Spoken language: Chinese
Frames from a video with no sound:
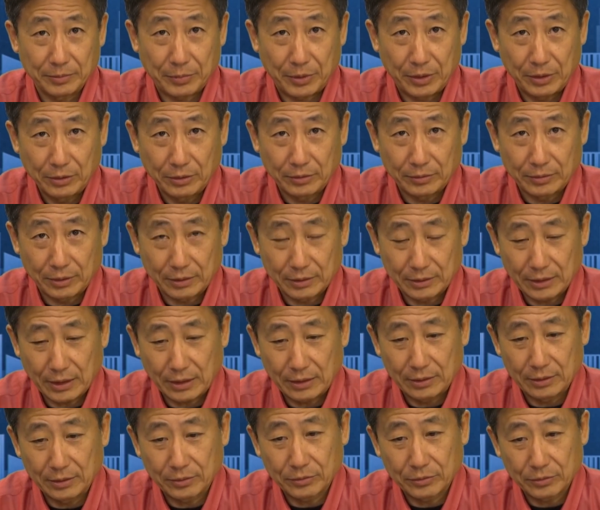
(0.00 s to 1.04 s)
朋友啊和家
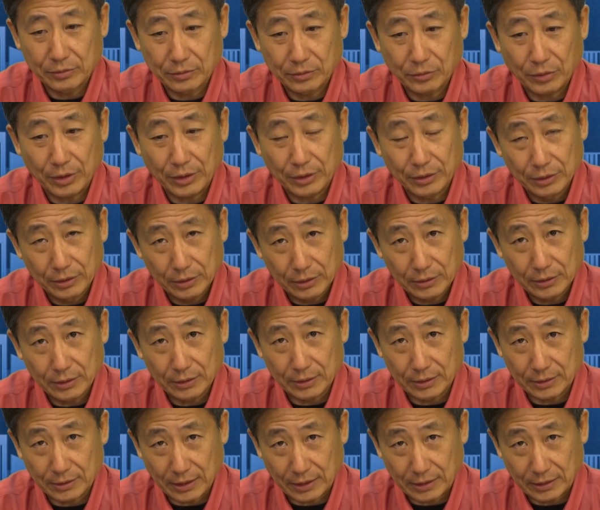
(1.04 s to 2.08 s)
人快快乐乐
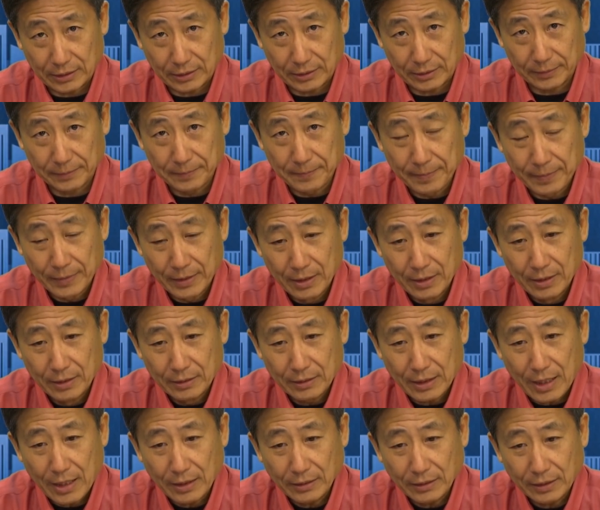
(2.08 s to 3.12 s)
的在一起。
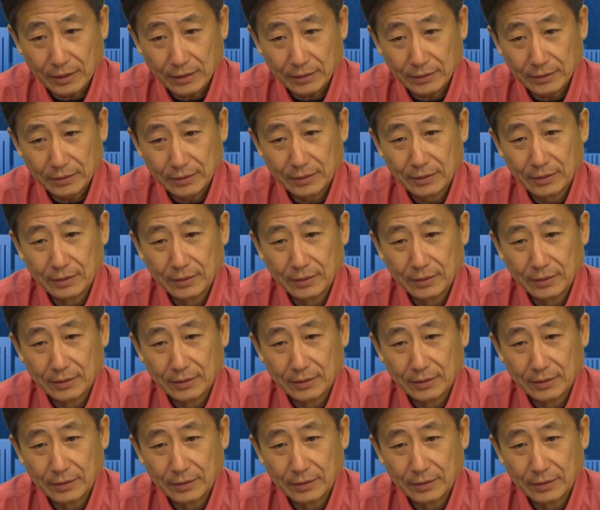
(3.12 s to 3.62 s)
他呢，